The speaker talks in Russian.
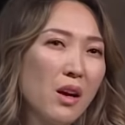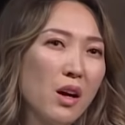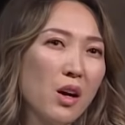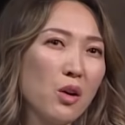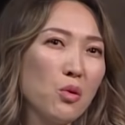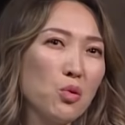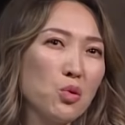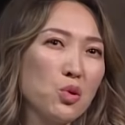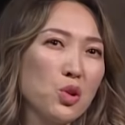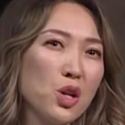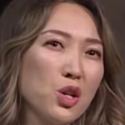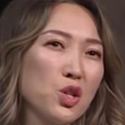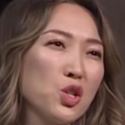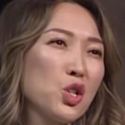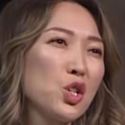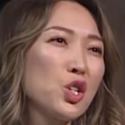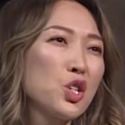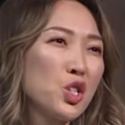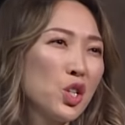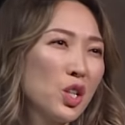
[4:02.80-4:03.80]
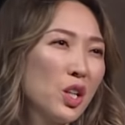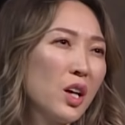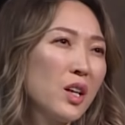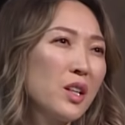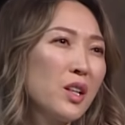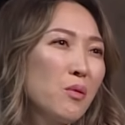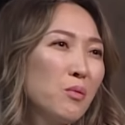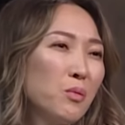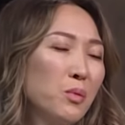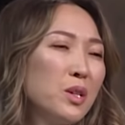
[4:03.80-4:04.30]
окружающих и
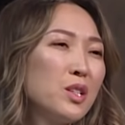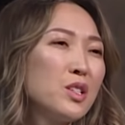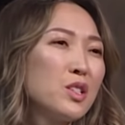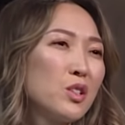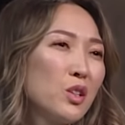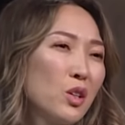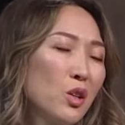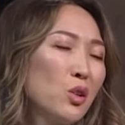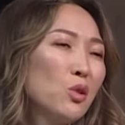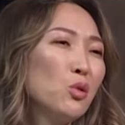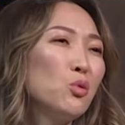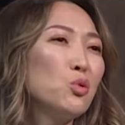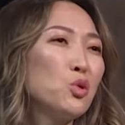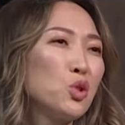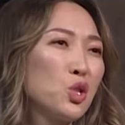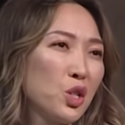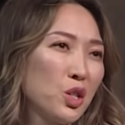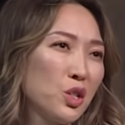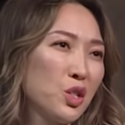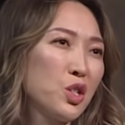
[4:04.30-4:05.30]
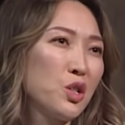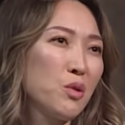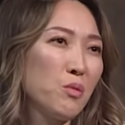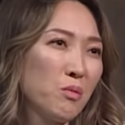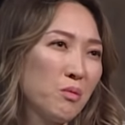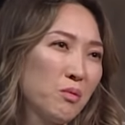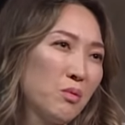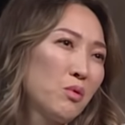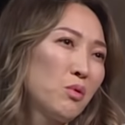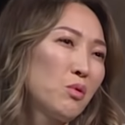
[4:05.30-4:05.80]
желание быть лучше,
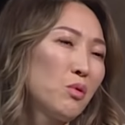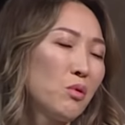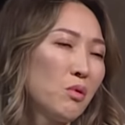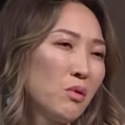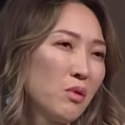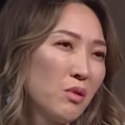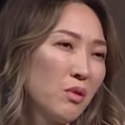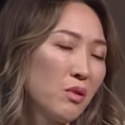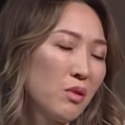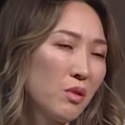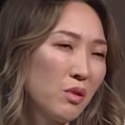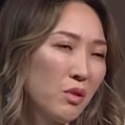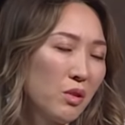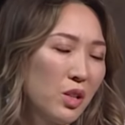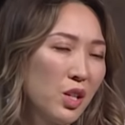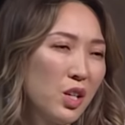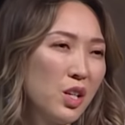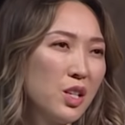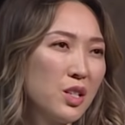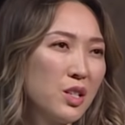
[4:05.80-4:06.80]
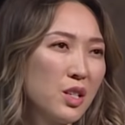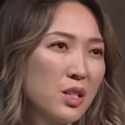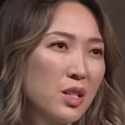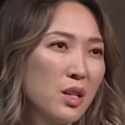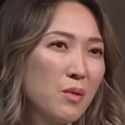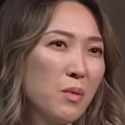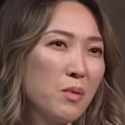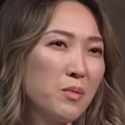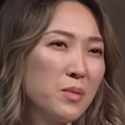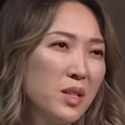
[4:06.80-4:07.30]
чем э, ты есть на
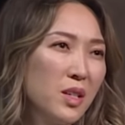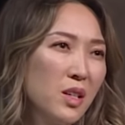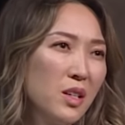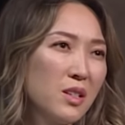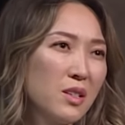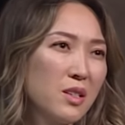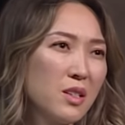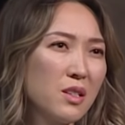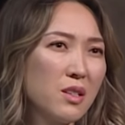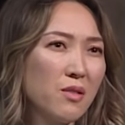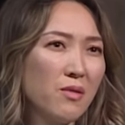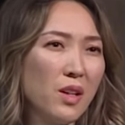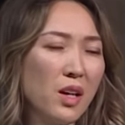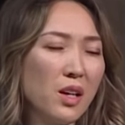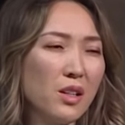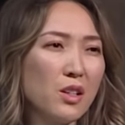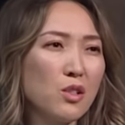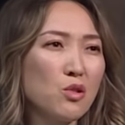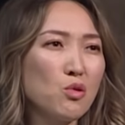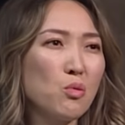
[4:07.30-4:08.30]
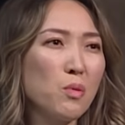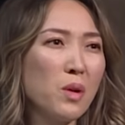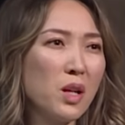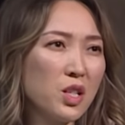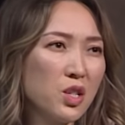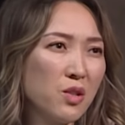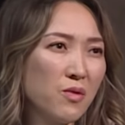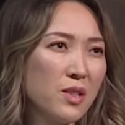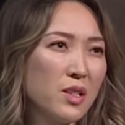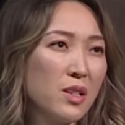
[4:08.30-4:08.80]
самом деле, заставляет нас
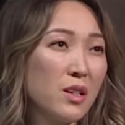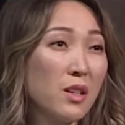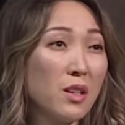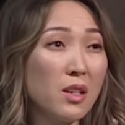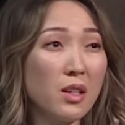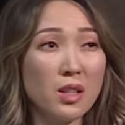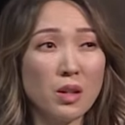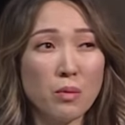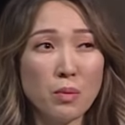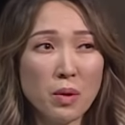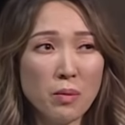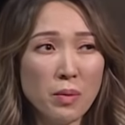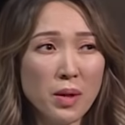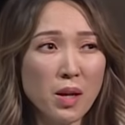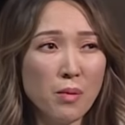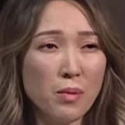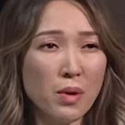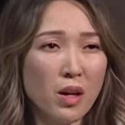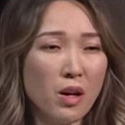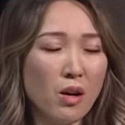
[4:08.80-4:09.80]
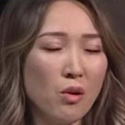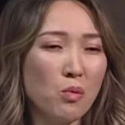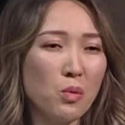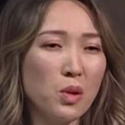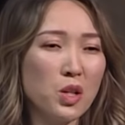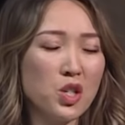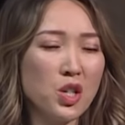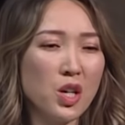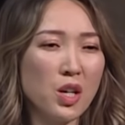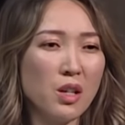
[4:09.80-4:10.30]
умалчивать о каких-то проблемах, а
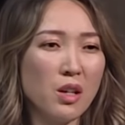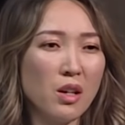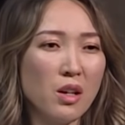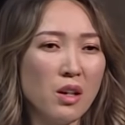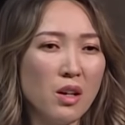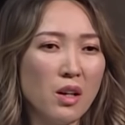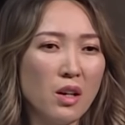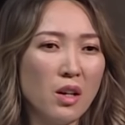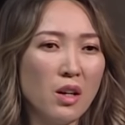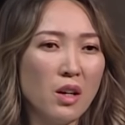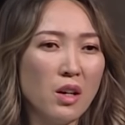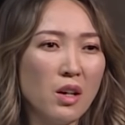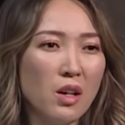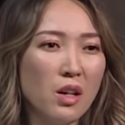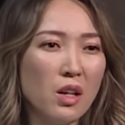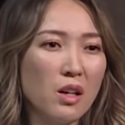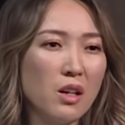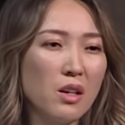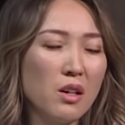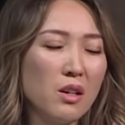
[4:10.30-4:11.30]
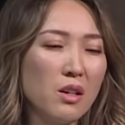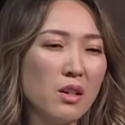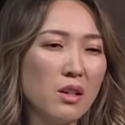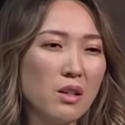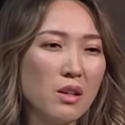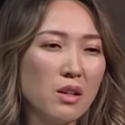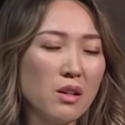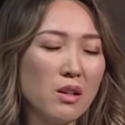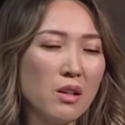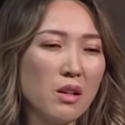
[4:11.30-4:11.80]
умолчание
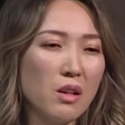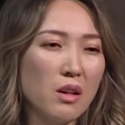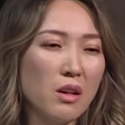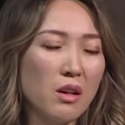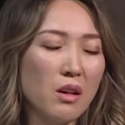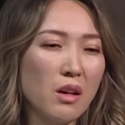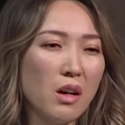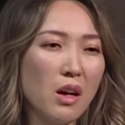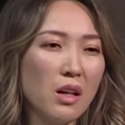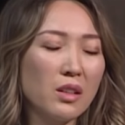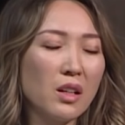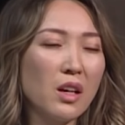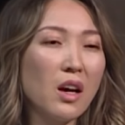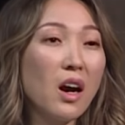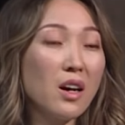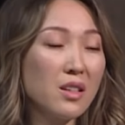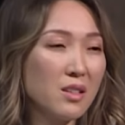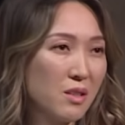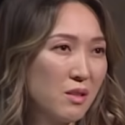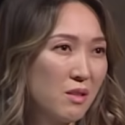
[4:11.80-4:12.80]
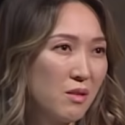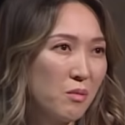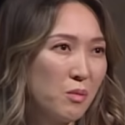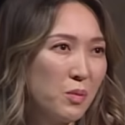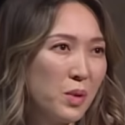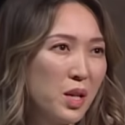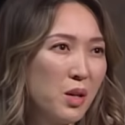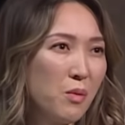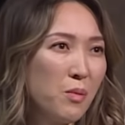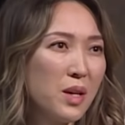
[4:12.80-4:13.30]
Э, отказ
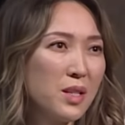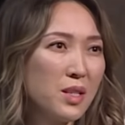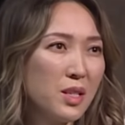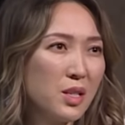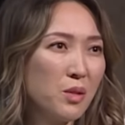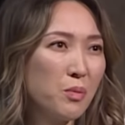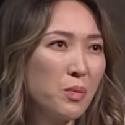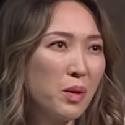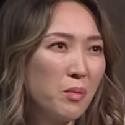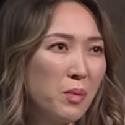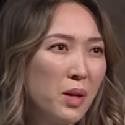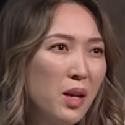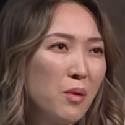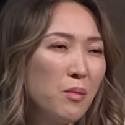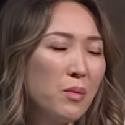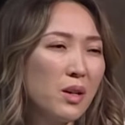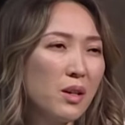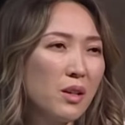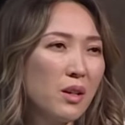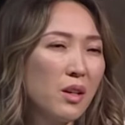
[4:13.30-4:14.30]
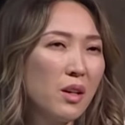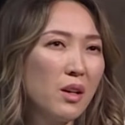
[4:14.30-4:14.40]
принимать эти проблемы,